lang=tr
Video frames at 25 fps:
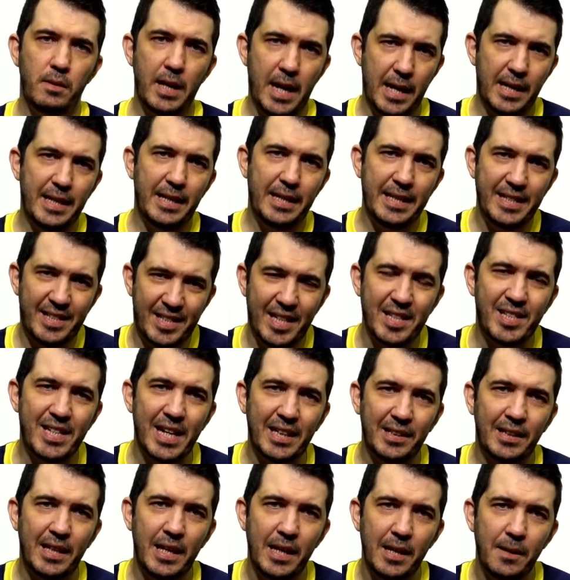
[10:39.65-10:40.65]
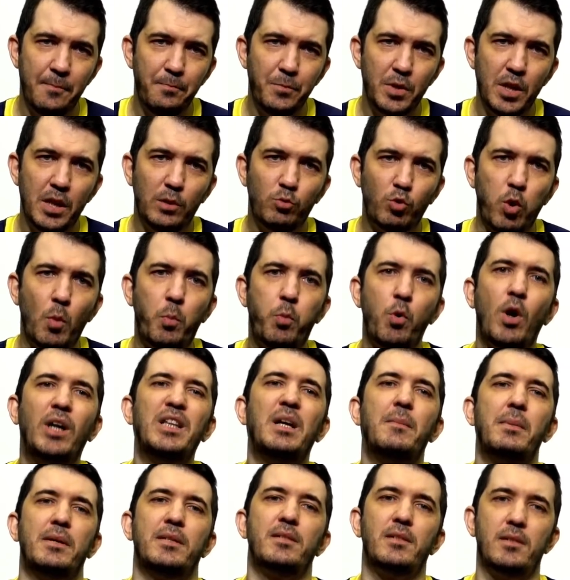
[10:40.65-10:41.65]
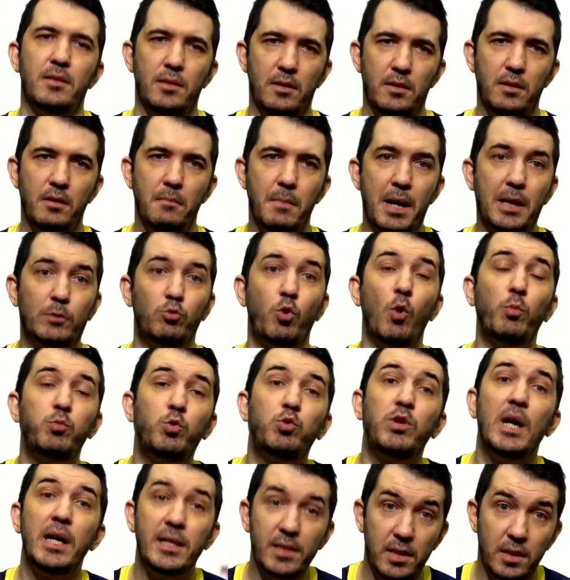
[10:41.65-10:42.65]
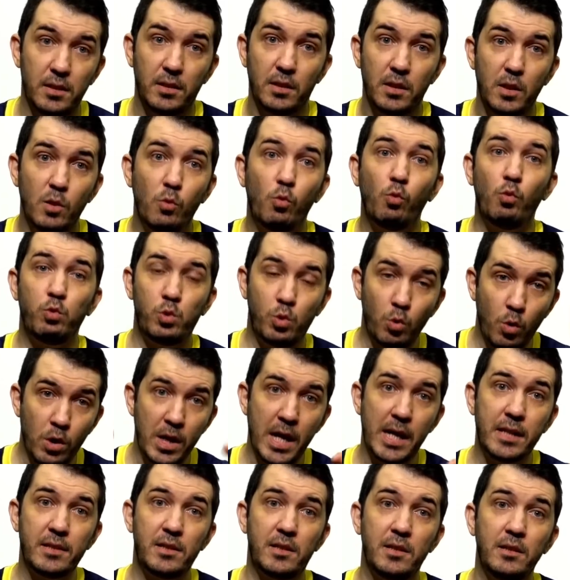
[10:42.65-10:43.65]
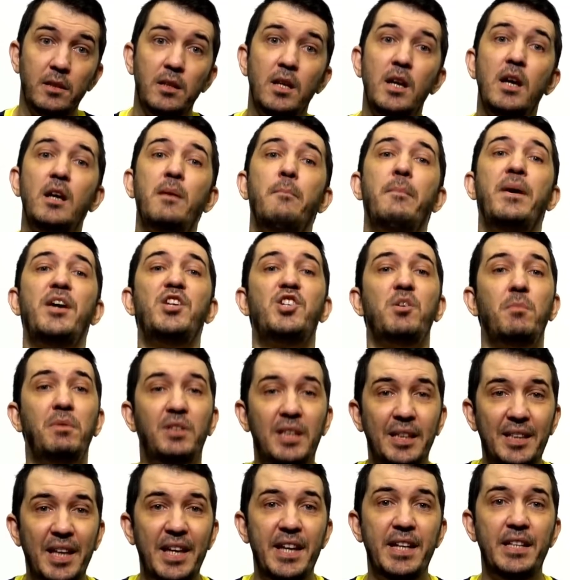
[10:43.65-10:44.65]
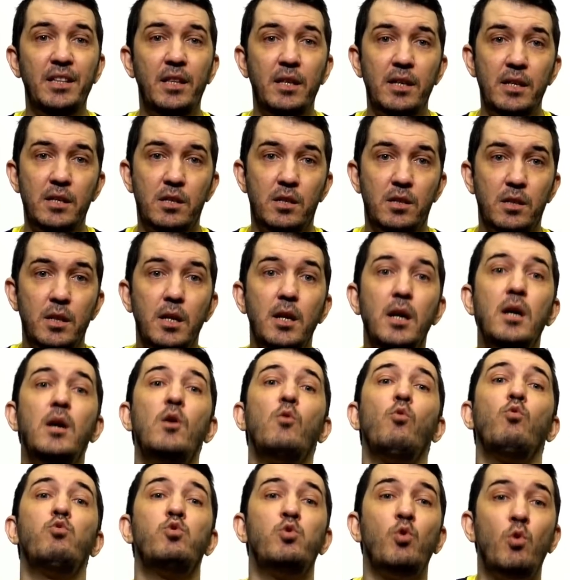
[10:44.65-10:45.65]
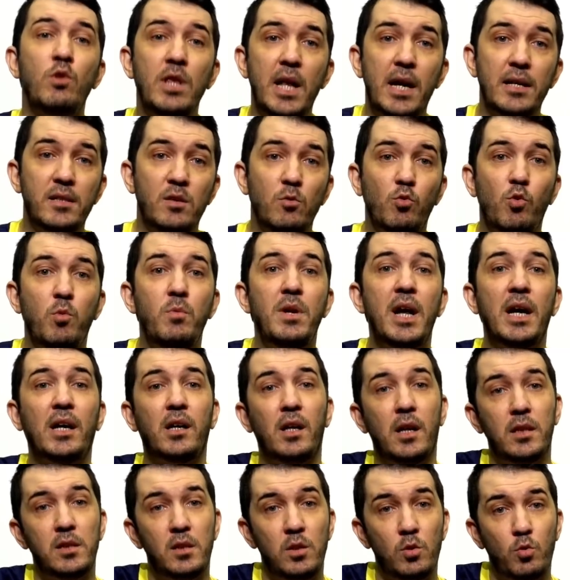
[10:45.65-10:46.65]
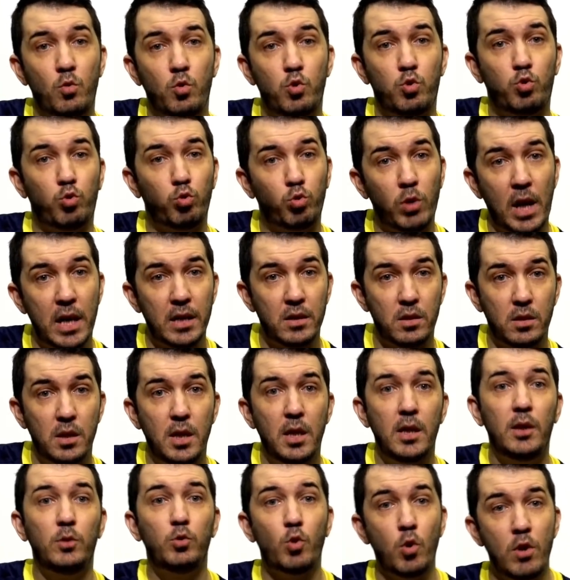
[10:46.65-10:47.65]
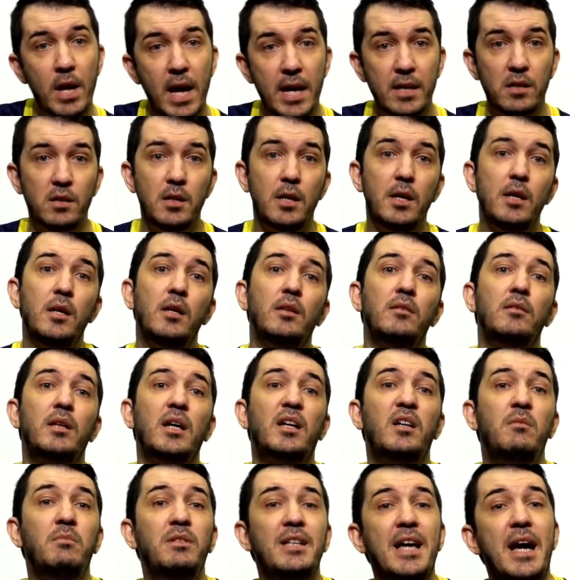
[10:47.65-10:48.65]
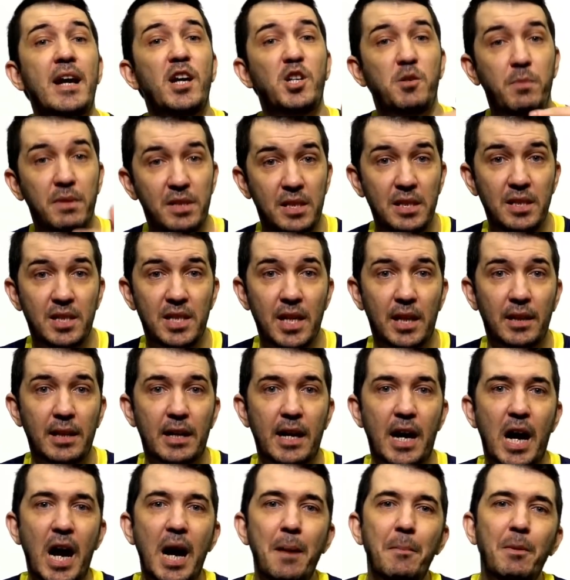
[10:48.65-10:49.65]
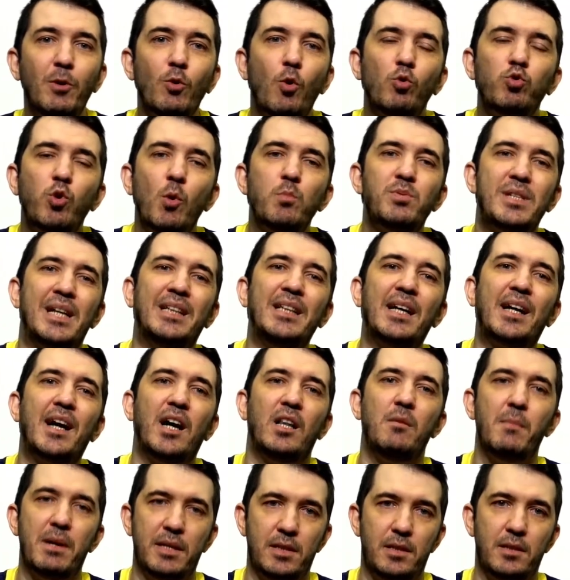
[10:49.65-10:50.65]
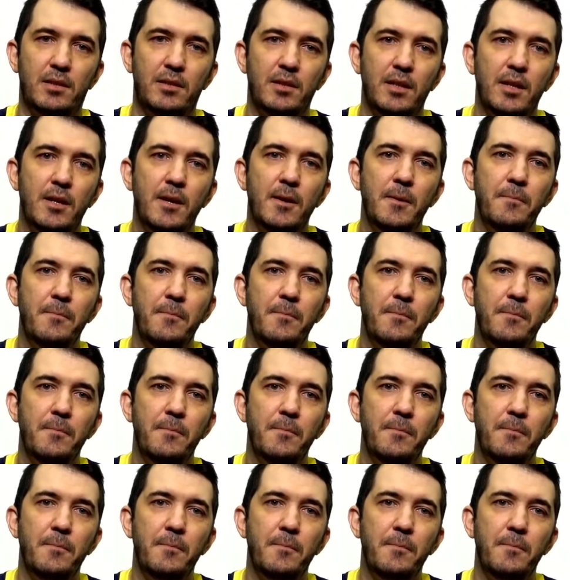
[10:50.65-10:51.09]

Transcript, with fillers: Yani istesen de topu alamazsın. Bak top tutarsın, uzun oynarsın, Benjamin Tete indirir. Uzun oynarsın, Kubilay kanatsız kuş tutar, döner, takımın yerleşmesini sağlar. Ama o top sende kalmaz.